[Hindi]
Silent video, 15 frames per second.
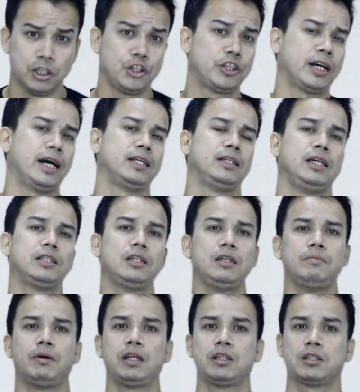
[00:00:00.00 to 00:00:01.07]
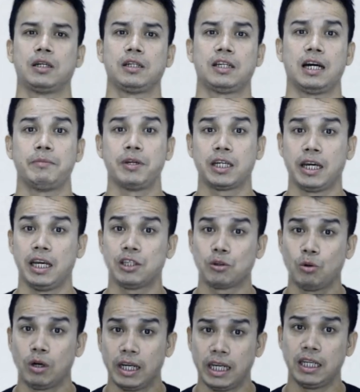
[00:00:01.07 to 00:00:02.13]
शायद इतनी बड़ी संख्या में केस
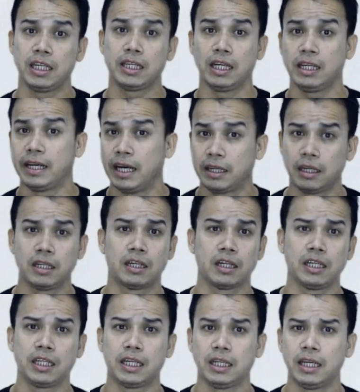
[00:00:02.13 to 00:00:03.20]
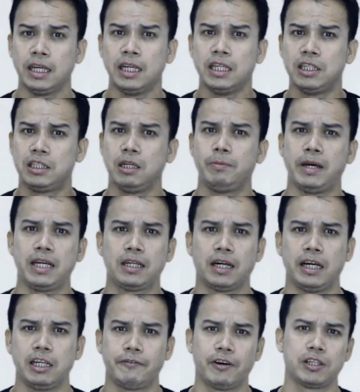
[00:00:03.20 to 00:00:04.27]
को लेने के लिए हैंडल करने के लिए सीबीआई का
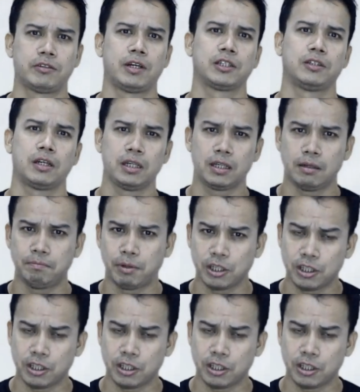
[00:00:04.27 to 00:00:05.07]
इंफ्रास्ट्रक्चर ही कम पड़